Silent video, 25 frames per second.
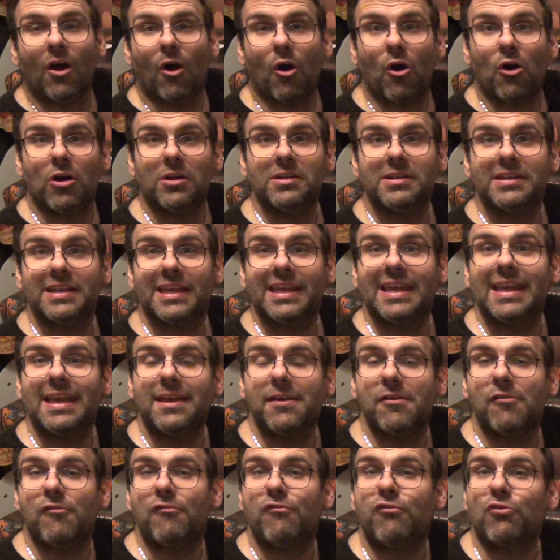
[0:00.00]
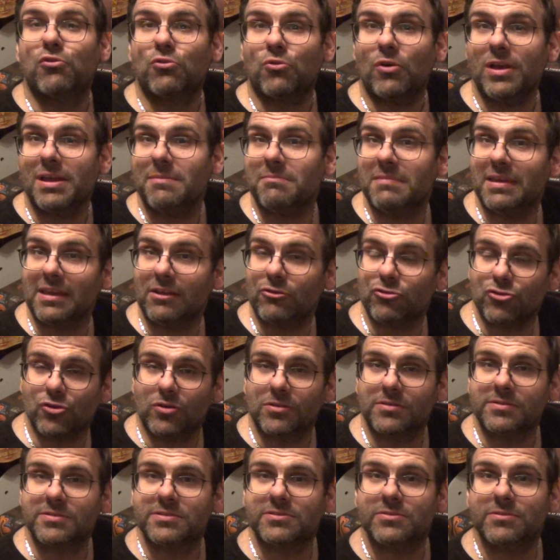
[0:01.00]
Und ich freue mich
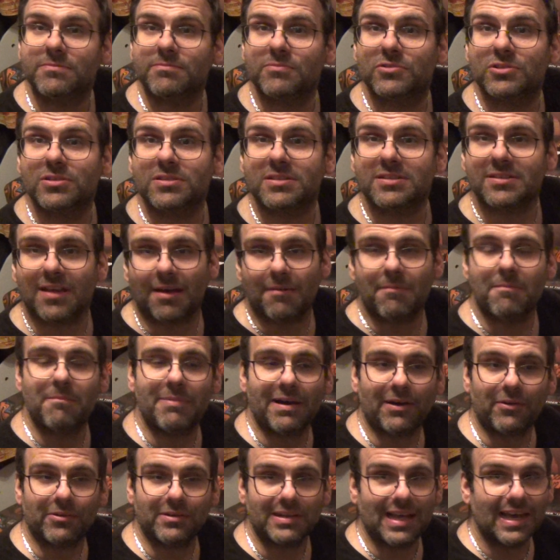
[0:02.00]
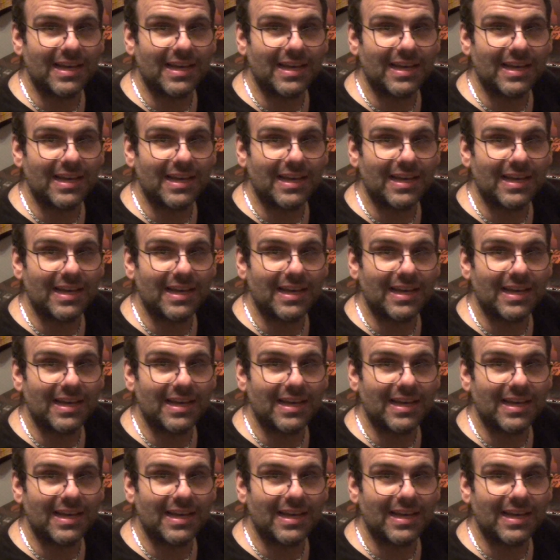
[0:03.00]
schon zum Zusammenbauen.